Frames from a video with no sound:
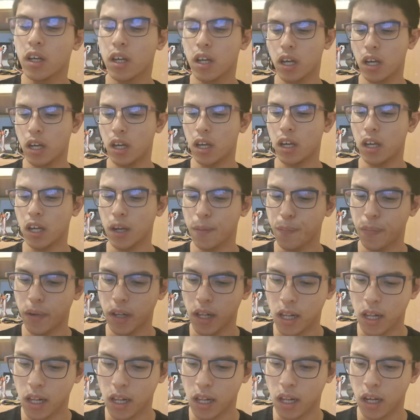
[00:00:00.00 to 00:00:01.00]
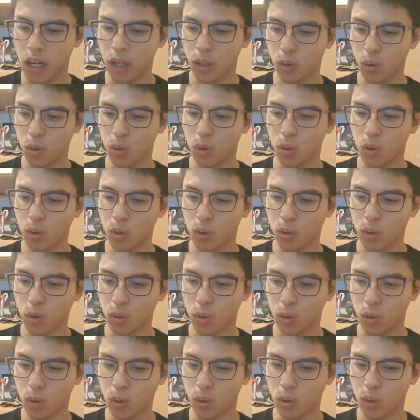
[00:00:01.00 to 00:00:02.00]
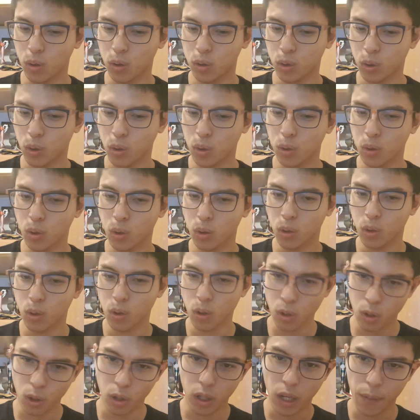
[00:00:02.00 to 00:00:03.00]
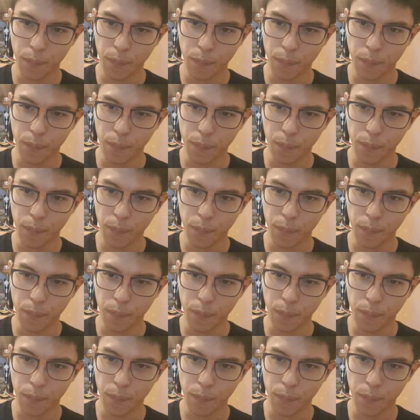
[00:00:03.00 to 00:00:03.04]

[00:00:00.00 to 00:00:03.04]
えー、やっぱり、あのー、そこのところを、